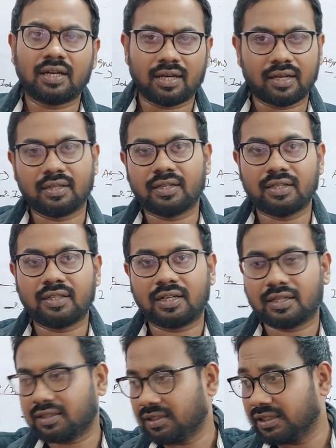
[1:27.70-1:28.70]
ஆறாம் தேதியிலேருந்து
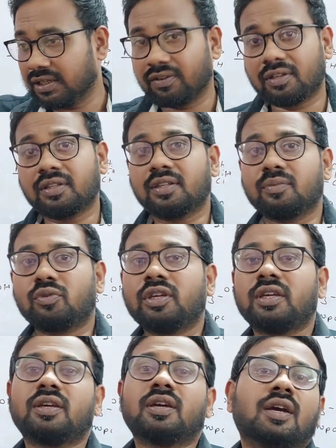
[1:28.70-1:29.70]
நடக்குது இருபதாந்தேதி முடி